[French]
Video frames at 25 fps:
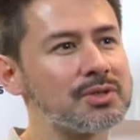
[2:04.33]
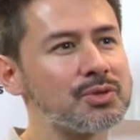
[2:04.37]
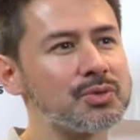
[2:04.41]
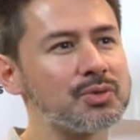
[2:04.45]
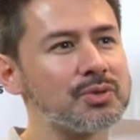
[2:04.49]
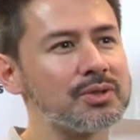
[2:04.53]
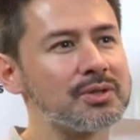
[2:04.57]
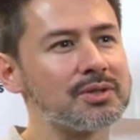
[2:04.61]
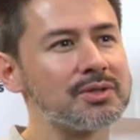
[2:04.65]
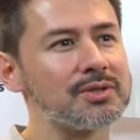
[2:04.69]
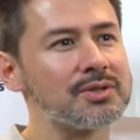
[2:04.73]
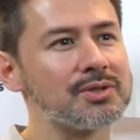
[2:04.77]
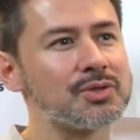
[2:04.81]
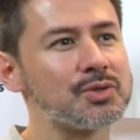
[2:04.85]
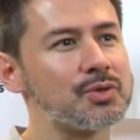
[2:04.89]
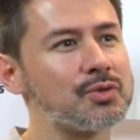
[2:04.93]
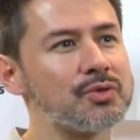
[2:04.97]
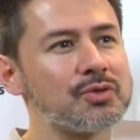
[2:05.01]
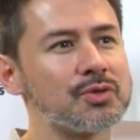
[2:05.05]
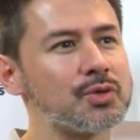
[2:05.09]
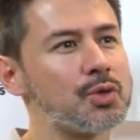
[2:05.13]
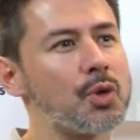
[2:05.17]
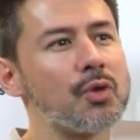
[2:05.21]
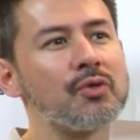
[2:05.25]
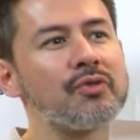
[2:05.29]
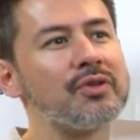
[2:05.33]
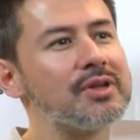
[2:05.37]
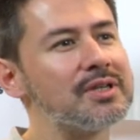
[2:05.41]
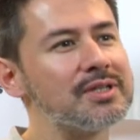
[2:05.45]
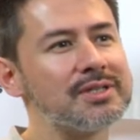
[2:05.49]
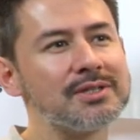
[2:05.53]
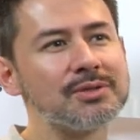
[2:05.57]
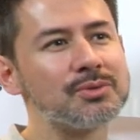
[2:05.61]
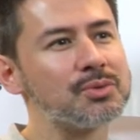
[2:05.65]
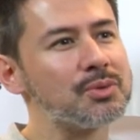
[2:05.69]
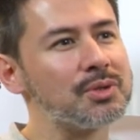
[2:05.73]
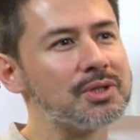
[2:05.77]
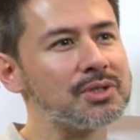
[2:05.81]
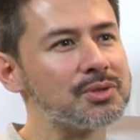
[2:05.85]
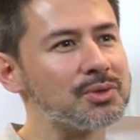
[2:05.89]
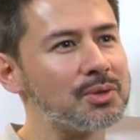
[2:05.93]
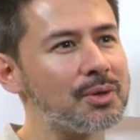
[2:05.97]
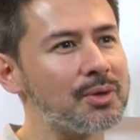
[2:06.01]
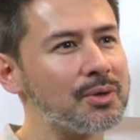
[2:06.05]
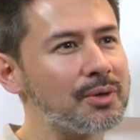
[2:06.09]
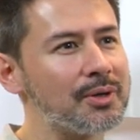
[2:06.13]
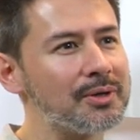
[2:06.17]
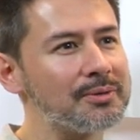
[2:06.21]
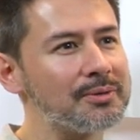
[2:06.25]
je, refais le deal tous les jours.